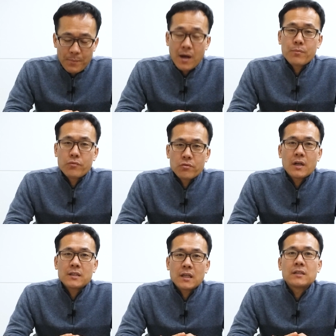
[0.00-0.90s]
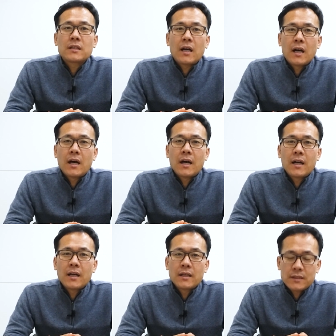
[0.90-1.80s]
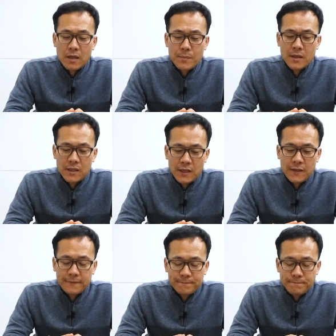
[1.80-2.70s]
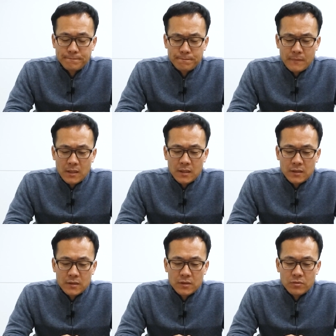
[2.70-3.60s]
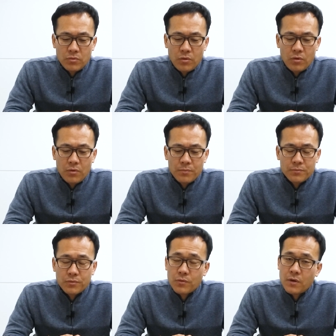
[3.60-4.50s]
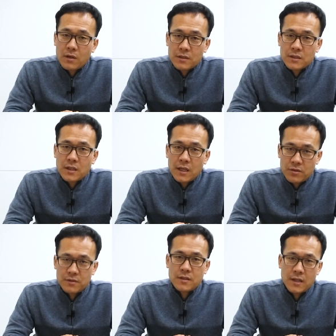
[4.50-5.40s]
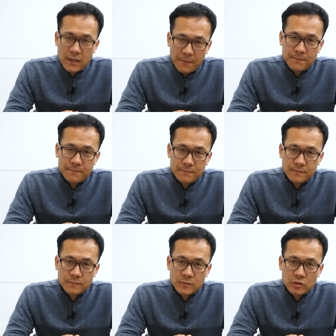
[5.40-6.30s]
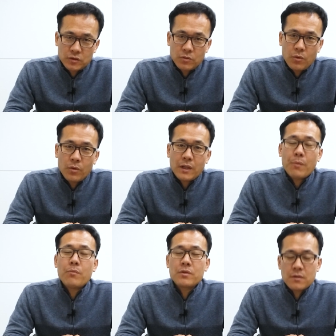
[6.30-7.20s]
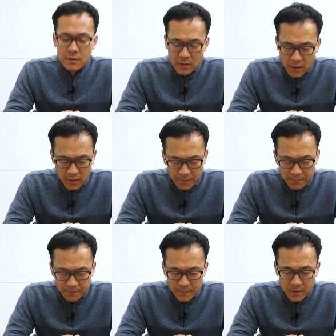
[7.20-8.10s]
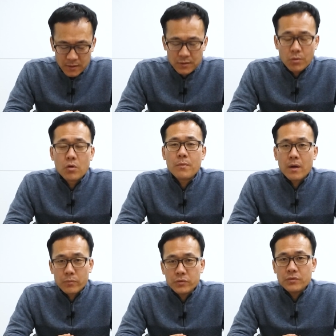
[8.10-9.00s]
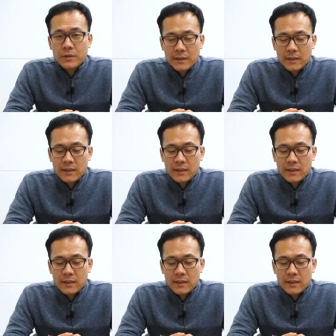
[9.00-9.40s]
방북을 하지 않을까 상반기에 그리고 북과 러시아의 정상회담 그리고 남북 정상회담 서울 방문